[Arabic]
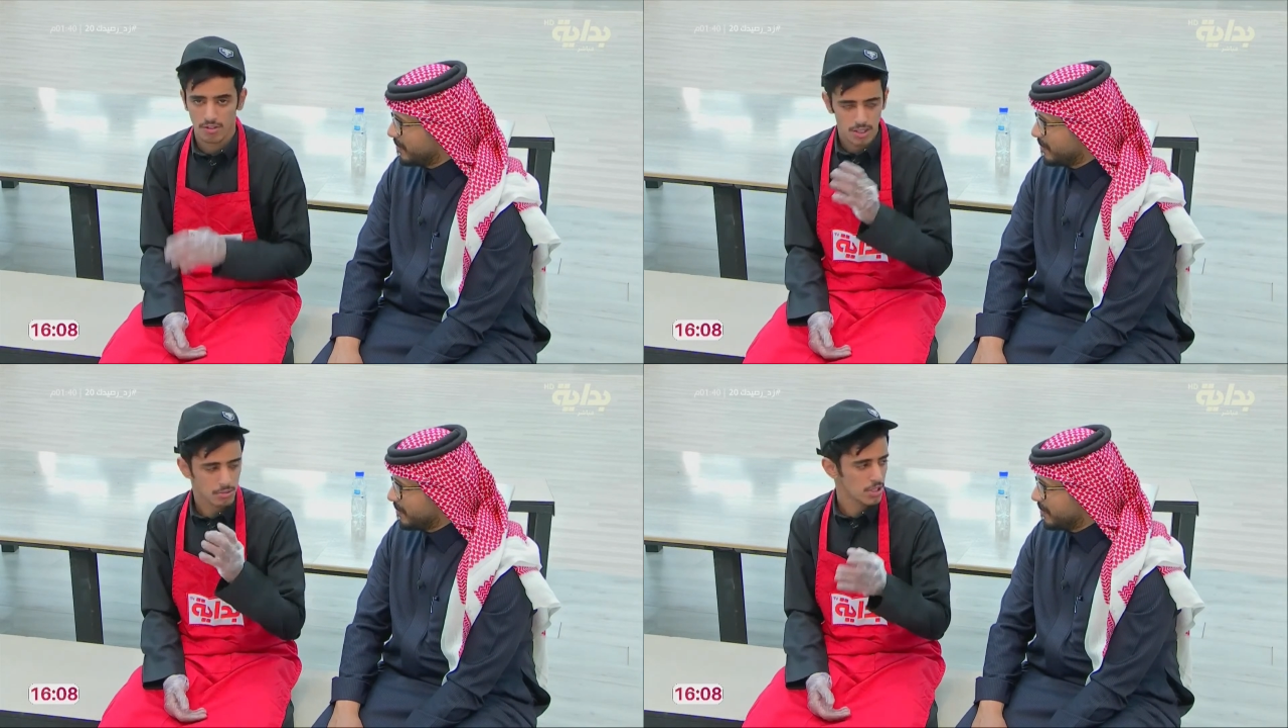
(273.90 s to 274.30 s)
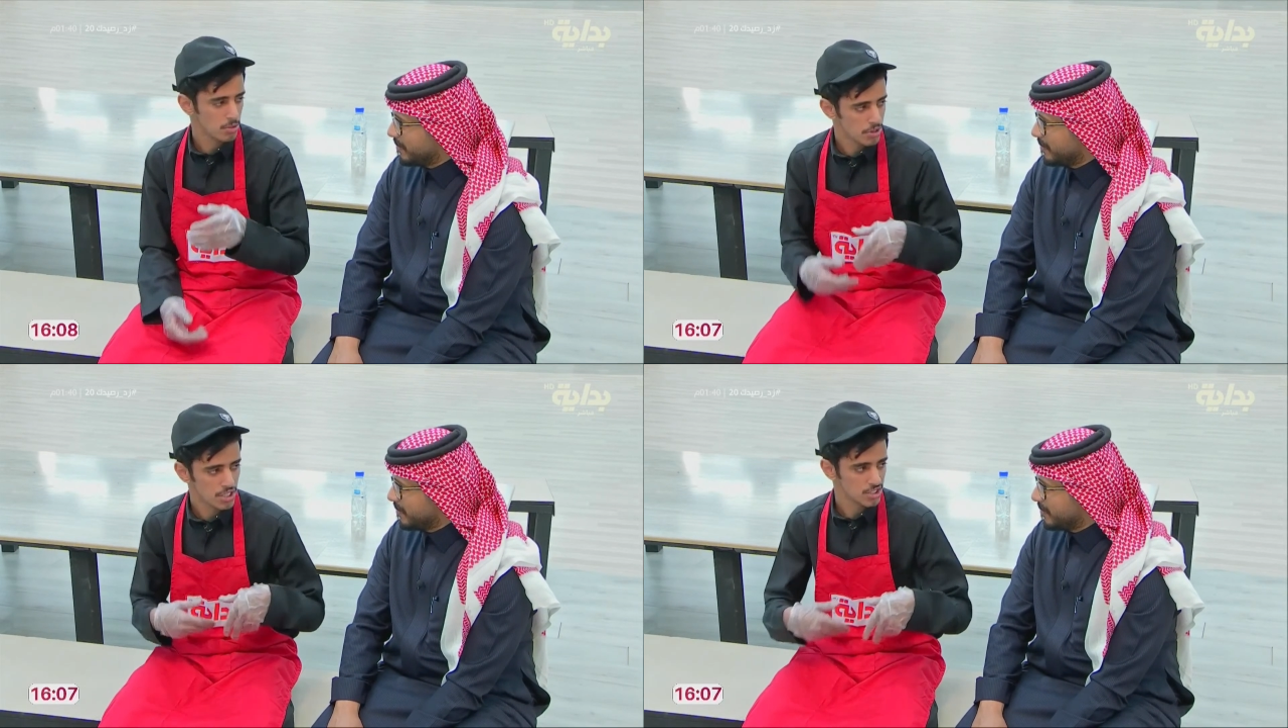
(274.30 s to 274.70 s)
يوم جاء
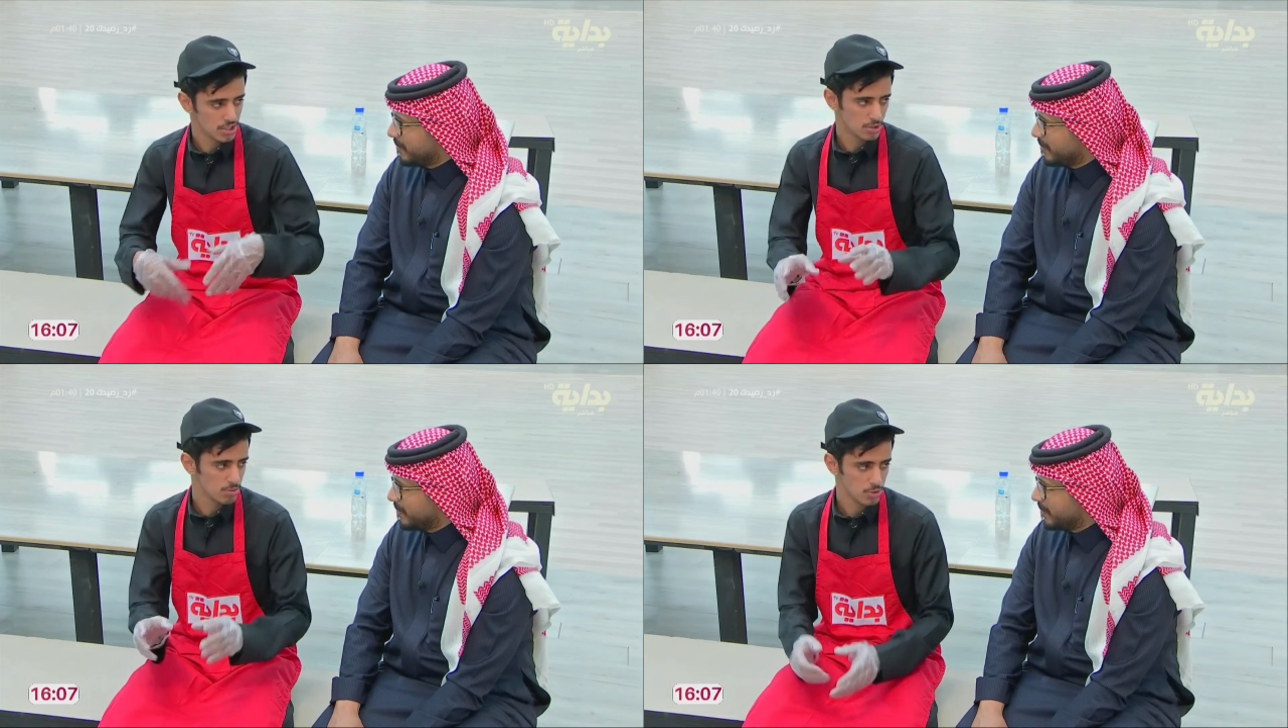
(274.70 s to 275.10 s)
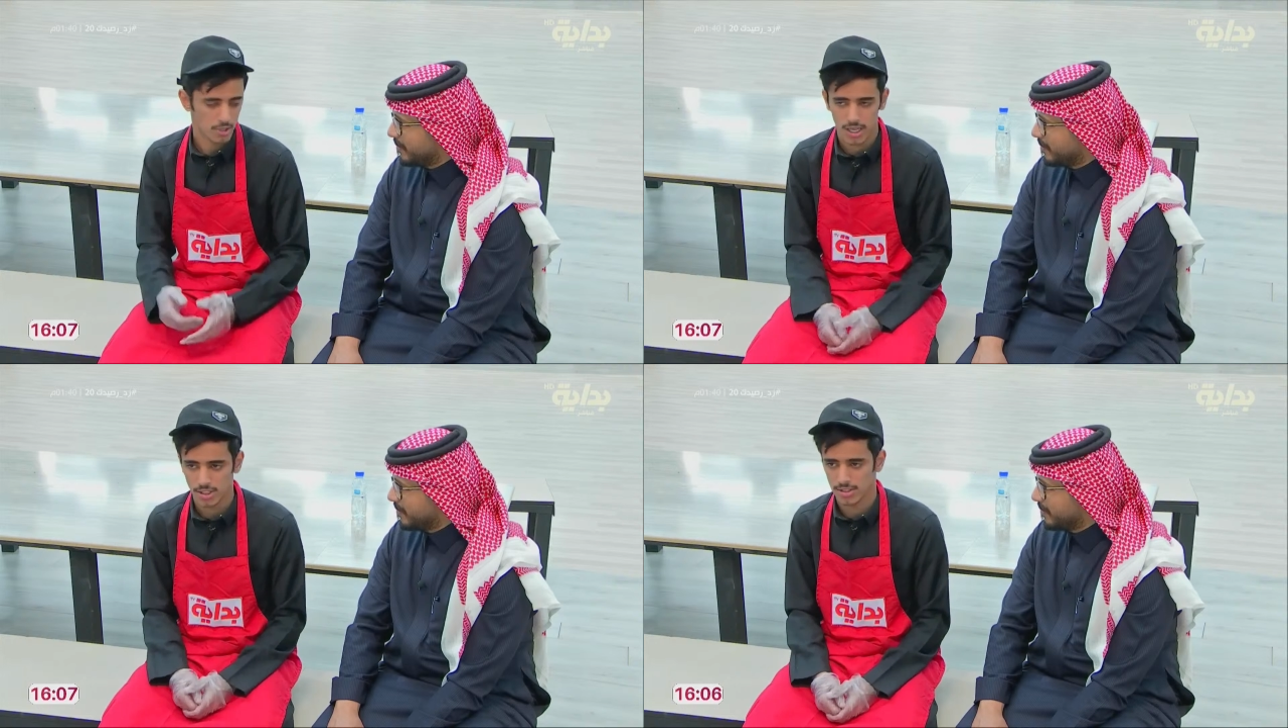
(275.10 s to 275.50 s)
اليوم الثاني جيتهم
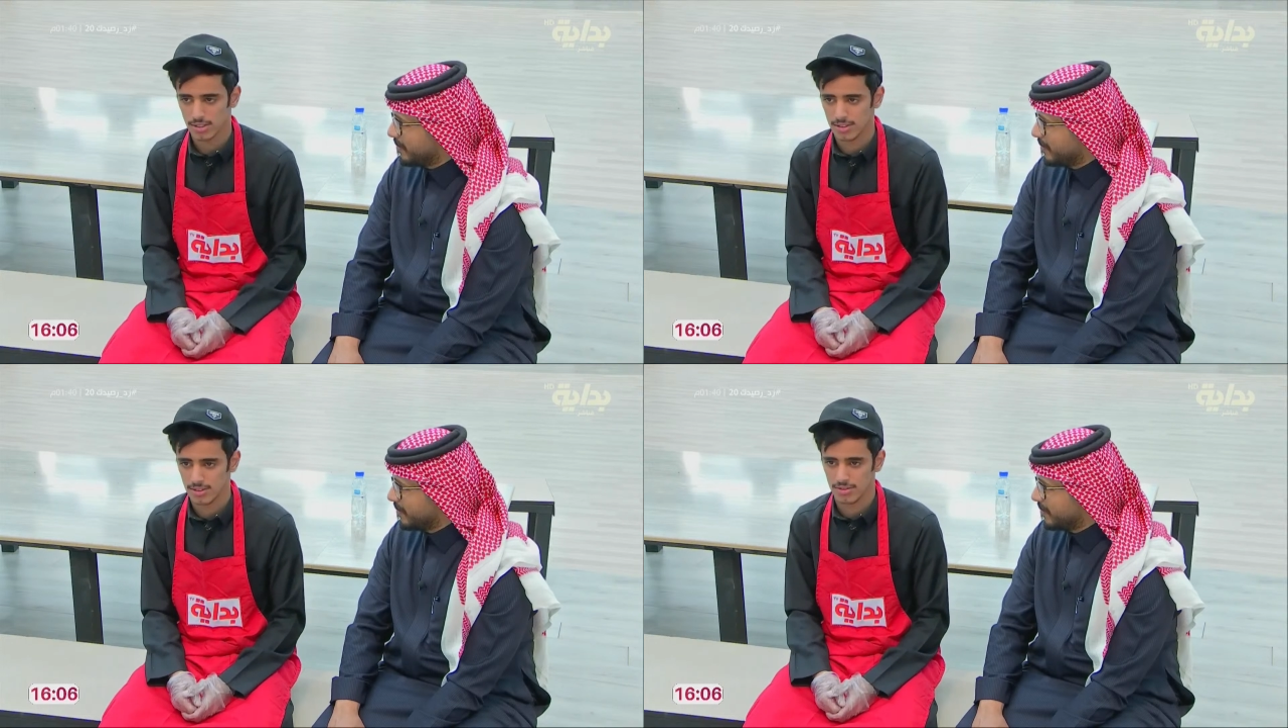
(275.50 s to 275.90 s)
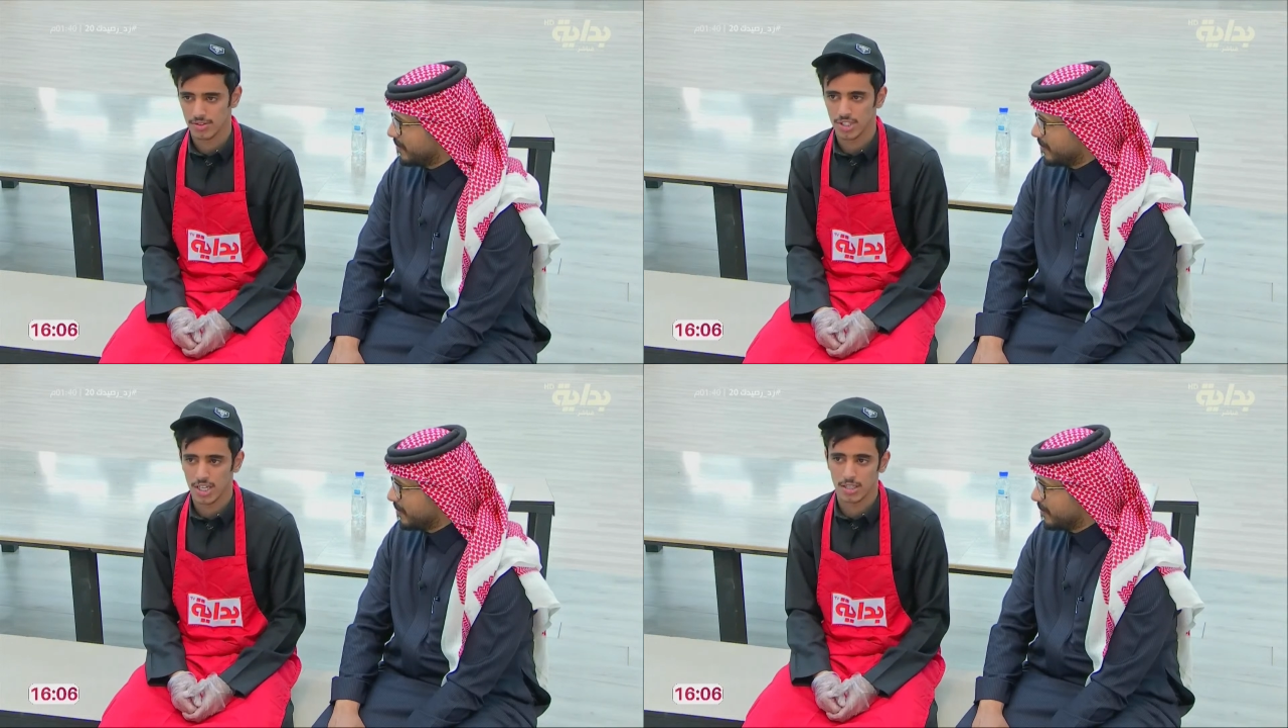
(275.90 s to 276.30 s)
بدون احد
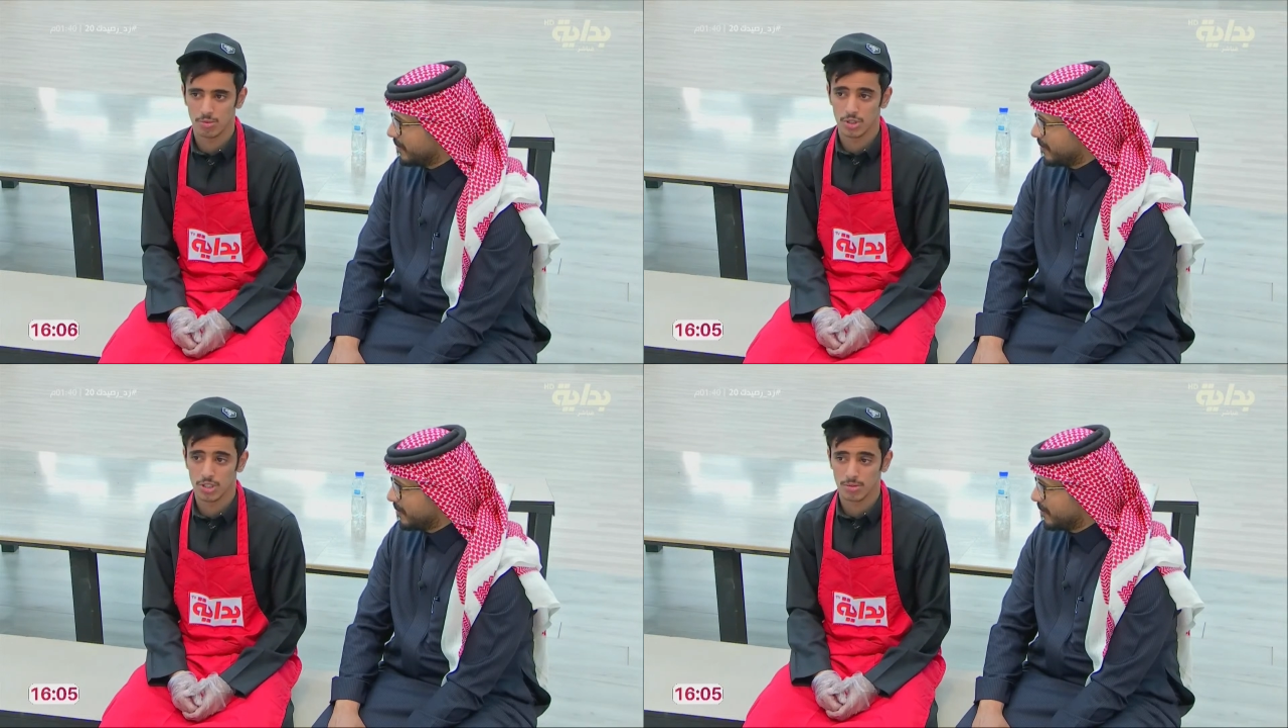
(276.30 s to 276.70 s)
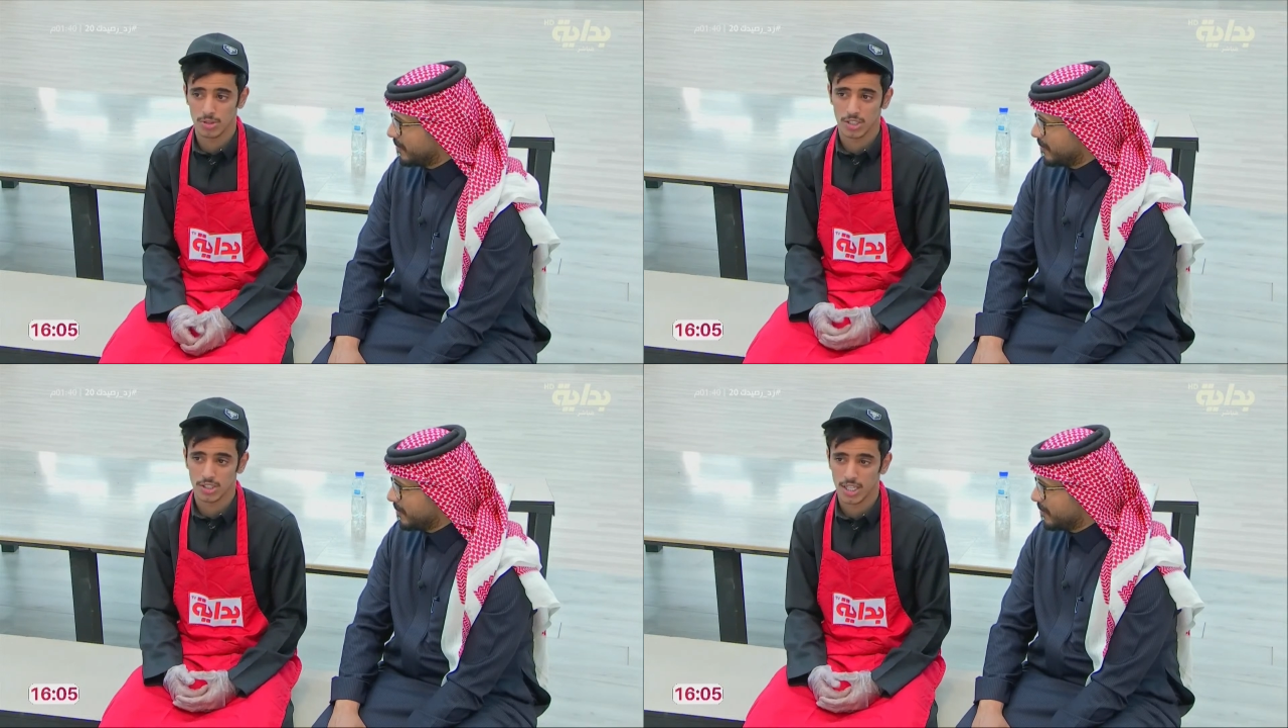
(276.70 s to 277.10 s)
فجاني مدير
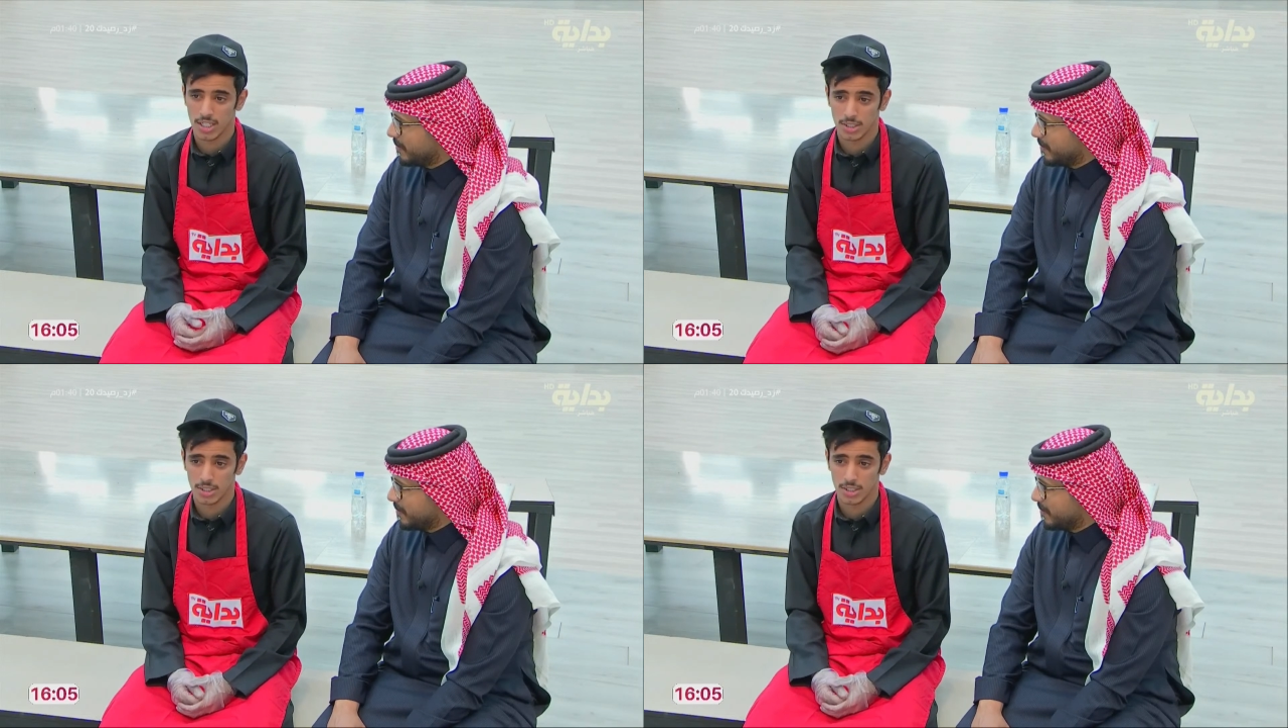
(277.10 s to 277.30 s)
مدرسه